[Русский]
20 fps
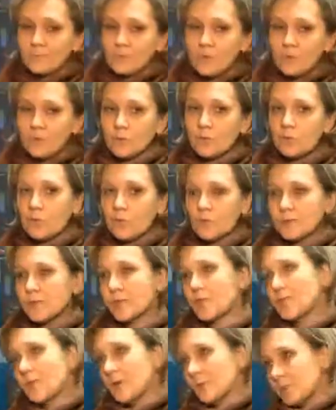Он вроде бы
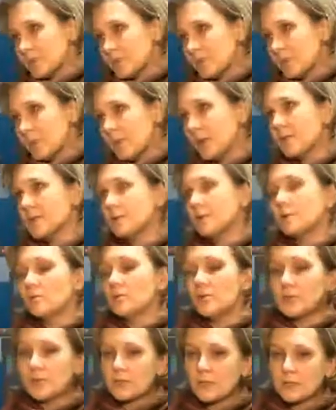сначала посмеялся, но
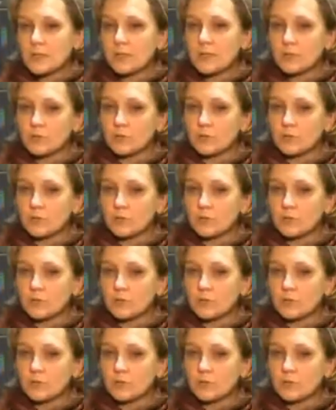я сказала,